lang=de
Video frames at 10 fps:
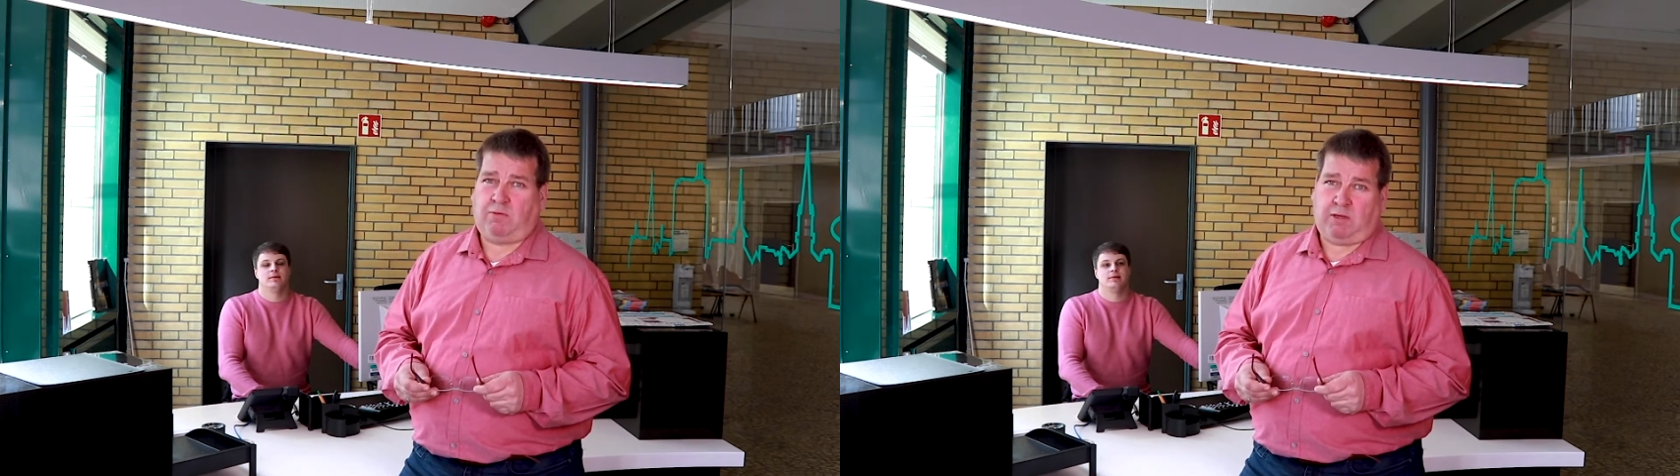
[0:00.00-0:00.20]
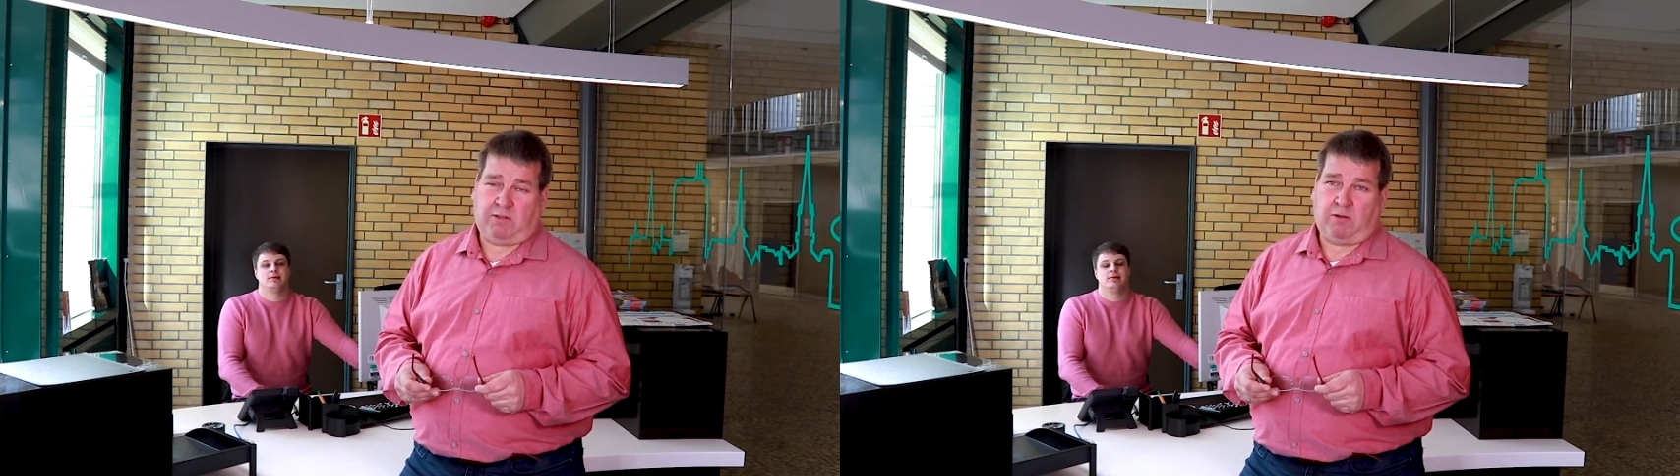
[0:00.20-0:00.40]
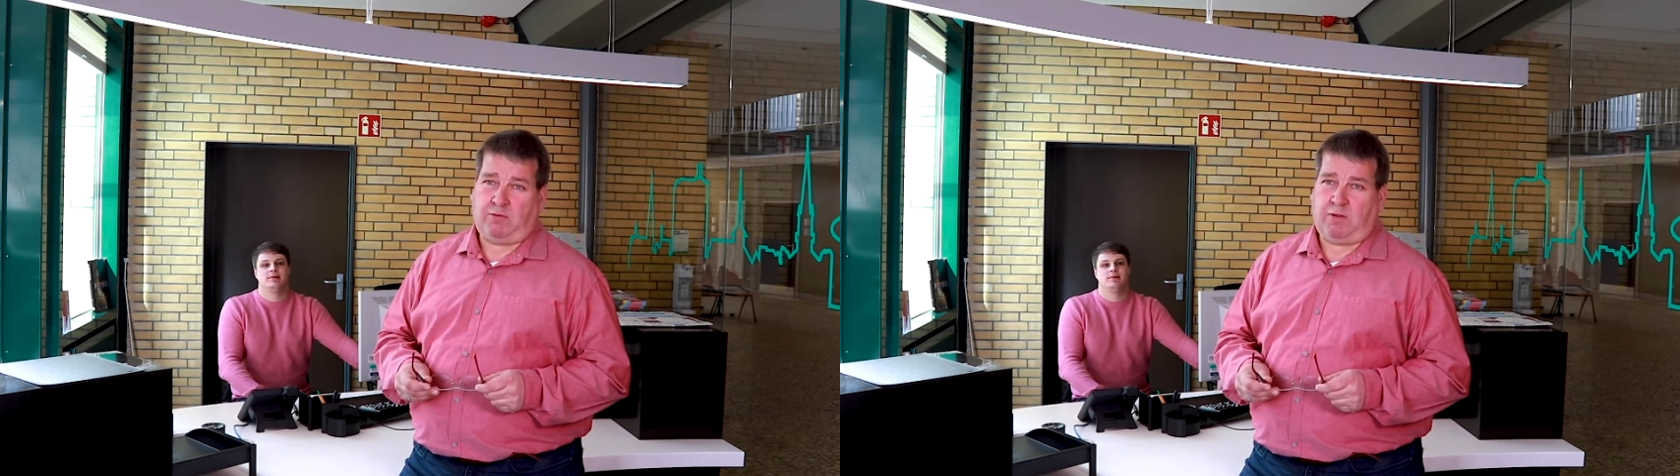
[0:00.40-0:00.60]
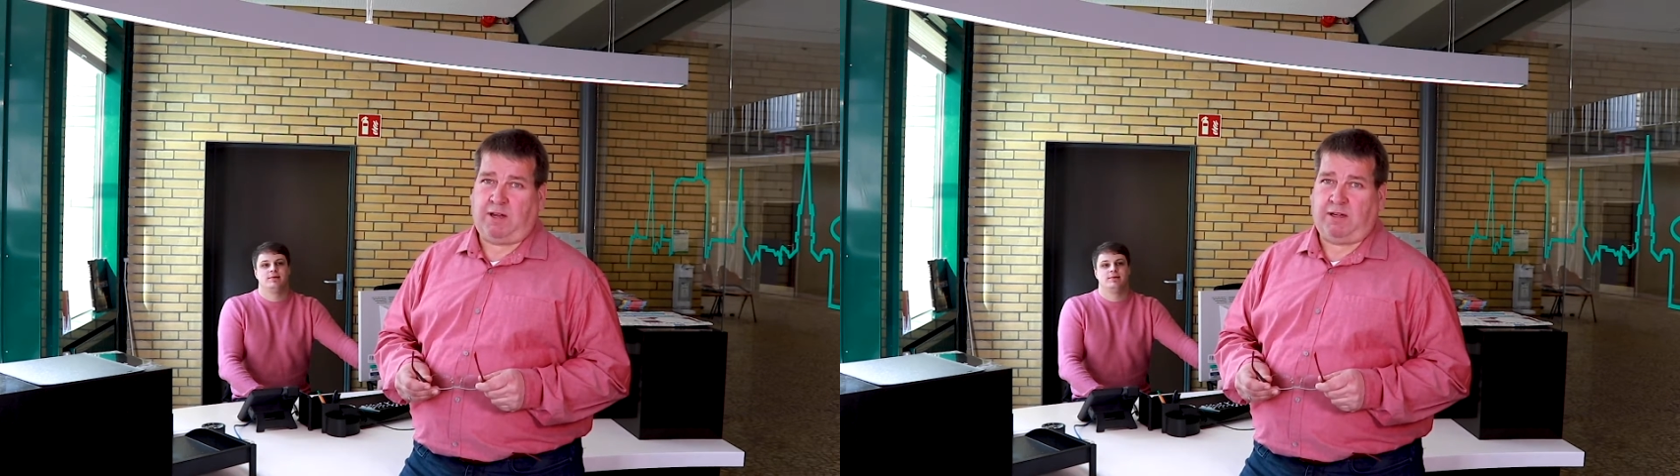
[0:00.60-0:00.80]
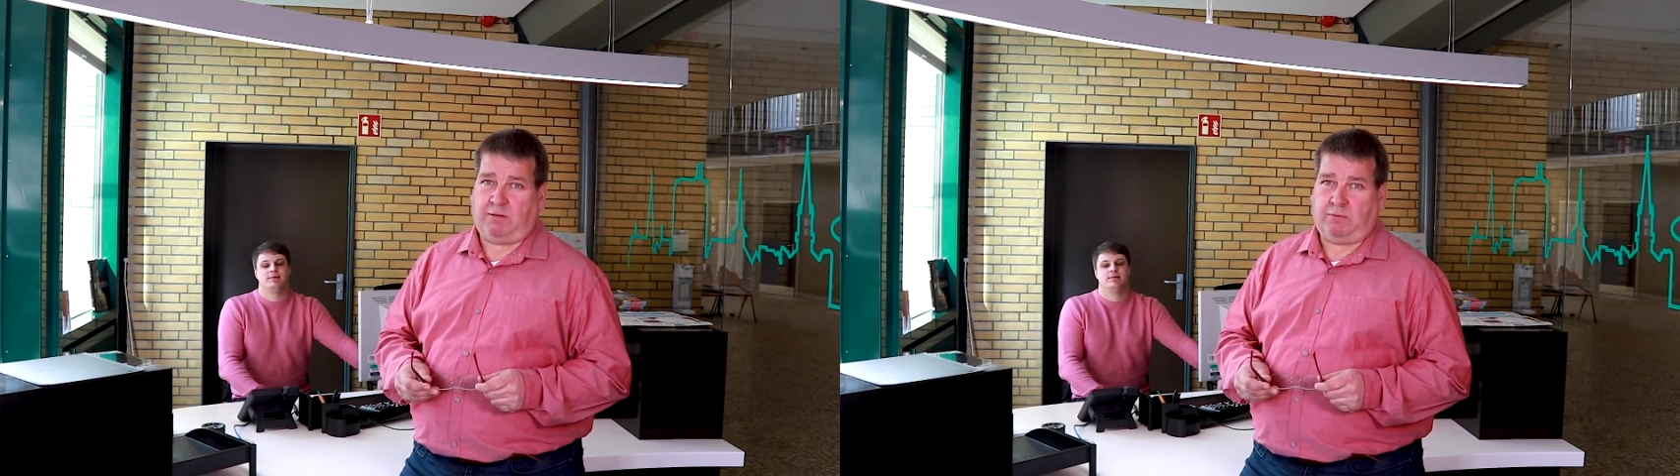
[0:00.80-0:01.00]
wie es noch vor
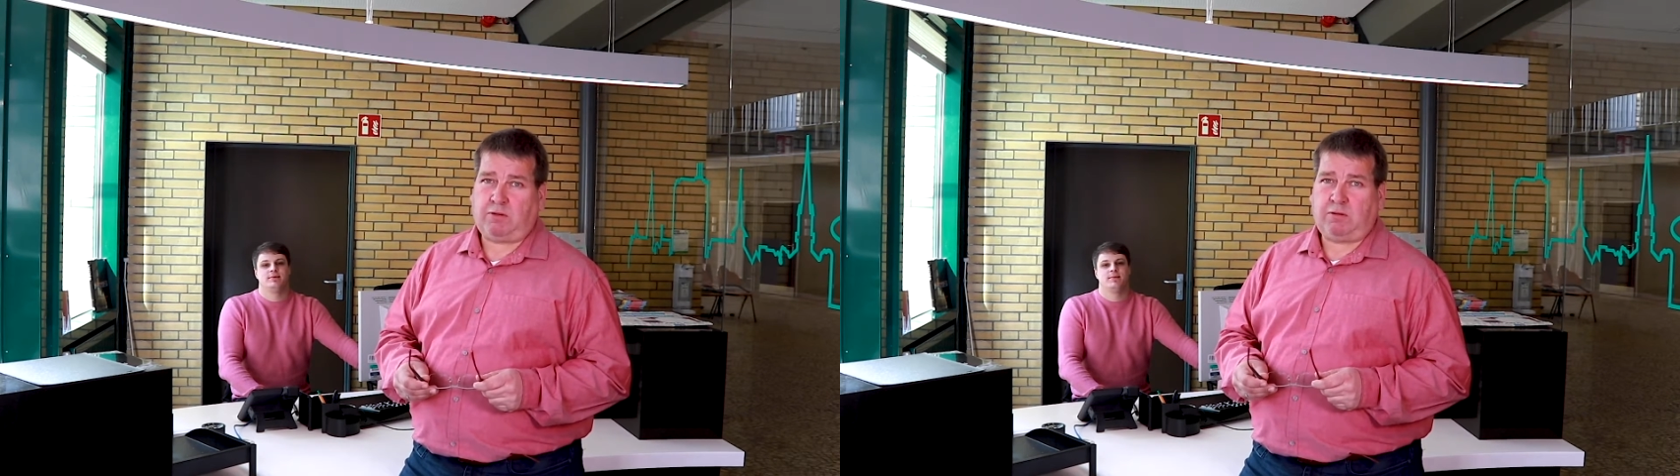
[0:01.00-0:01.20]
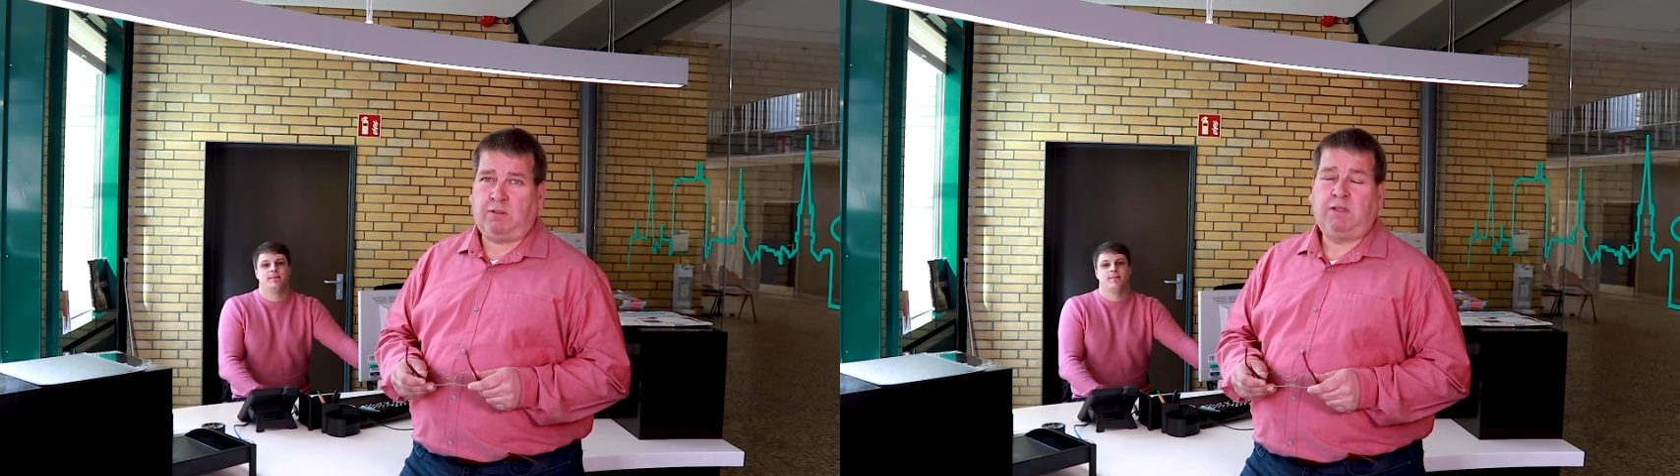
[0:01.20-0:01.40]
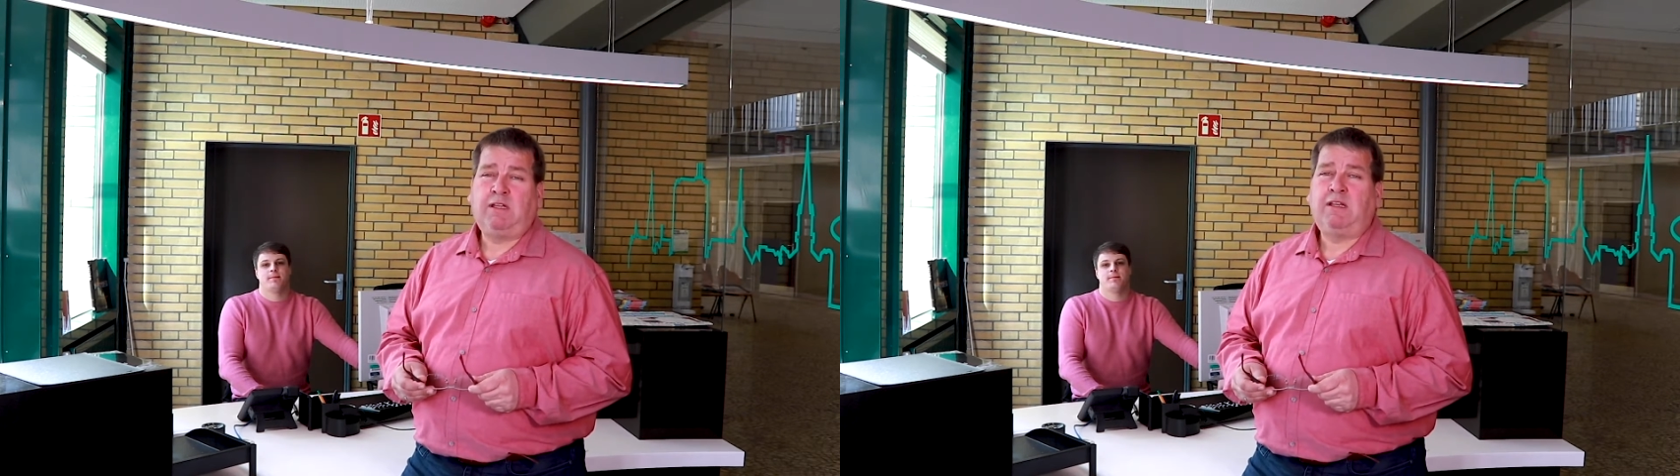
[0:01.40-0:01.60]
einigen Wochen